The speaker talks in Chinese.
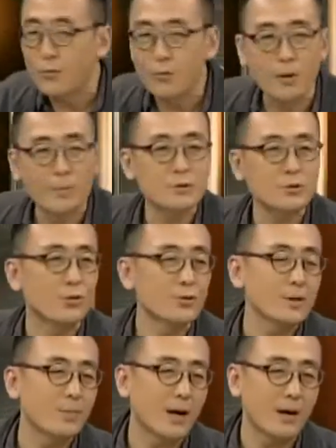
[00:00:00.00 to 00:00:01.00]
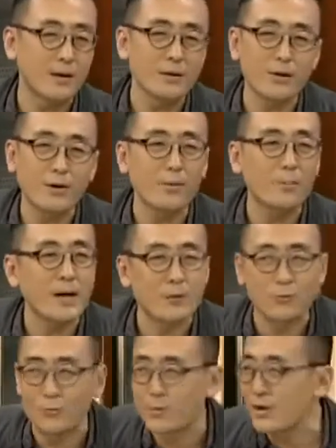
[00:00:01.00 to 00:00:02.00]
我们穷的吧要靠
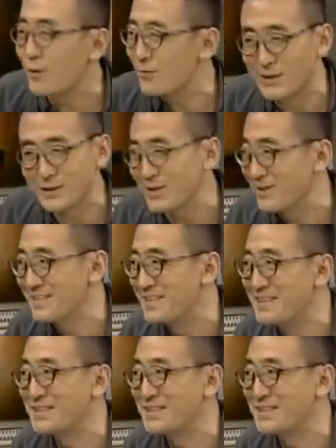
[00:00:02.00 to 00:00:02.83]
卖股票为生。